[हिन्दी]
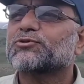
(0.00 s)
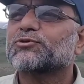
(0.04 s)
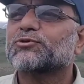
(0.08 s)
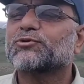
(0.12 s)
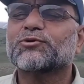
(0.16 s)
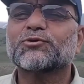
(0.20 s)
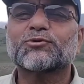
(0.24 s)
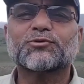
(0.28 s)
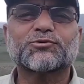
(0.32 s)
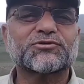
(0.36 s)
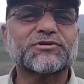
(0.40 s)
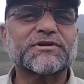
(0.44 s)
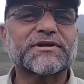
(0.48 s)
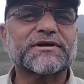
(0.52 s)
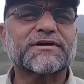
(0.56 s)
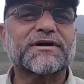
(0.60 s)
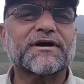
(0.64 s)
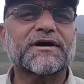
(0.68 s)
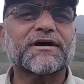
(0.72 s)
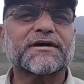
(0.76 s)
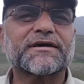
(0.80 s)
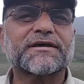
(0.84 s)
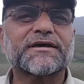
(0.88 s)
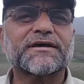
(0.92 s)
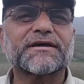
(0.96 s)
तो उसने
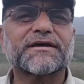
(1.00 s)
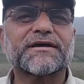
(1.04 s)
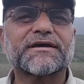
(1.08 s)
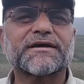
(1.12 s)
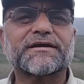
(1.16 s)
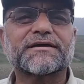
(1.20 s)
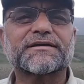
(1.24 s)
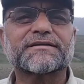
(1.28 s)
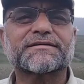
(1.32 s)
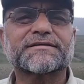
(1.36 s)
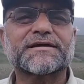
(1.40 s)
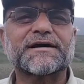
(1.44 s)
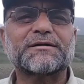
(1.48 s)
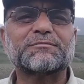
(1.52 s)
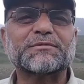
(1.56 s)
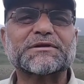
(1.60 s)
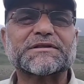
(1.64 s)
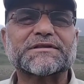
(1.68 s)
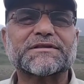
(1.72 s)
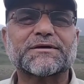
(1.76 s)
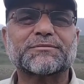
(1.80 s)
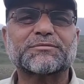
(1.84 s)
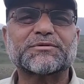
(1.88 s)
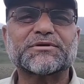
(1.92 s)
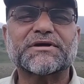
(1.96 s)
कहा कि इसका
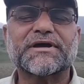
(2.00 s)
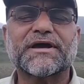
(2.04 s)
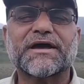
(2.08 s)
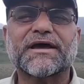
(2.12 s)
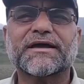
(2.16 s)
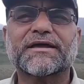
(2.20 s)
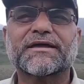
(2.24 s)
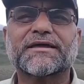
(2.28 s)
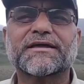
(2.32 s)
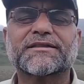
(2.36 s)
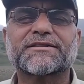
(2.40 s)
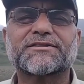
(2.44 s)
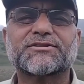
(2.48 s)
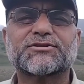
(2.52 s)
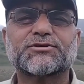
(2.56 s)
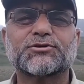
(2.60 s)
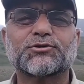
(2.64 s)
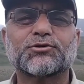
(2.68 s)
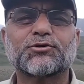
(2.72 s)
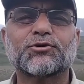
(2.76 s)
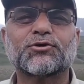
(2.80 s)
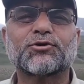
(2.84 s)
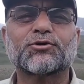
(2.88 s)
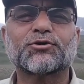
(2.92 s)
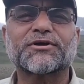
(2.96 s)
मतलब ये है कि
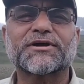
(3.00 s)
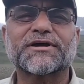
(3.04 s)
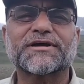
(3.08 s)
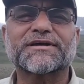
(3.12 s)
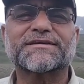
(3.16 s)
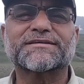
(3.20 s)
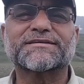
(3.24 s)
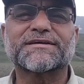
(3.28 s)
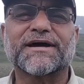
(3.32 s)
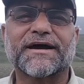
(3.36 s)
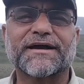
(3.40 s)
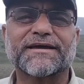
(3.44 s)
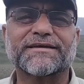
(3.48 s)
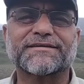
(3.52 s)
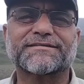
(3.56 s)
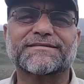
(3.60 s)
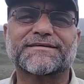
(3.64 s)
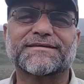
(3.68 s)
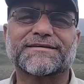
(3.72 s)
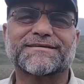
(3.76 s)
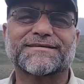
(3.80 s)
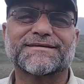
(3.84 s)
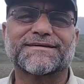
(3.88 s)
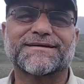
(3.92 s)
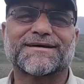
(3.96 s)
द्यो के साइज
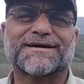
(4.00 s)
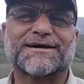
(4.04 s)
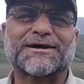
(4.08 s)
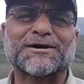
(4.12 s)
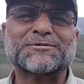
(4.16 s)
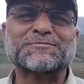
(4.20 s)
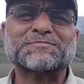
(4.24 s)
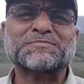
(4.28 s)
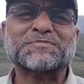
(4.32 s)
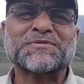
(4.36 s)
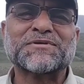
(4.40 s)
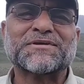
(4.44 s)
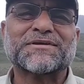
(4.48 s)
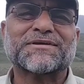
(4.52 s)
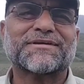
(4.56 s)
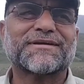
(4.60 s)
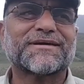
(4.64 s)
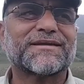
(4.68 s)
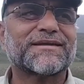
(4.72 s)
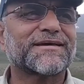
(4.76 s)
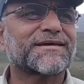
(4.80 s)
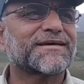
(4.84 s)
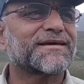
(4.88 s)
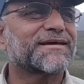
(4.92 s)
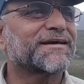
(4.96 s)
की जगह
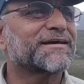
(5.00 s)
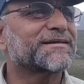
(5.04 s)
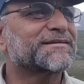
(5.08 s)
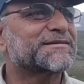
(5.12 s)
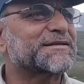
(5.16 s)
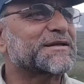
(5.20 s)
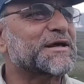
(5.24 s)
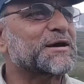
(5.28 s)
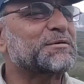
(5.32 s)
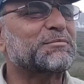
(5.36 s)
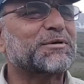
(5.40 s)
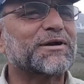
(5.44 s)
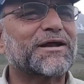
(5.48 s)
यानी कि इतना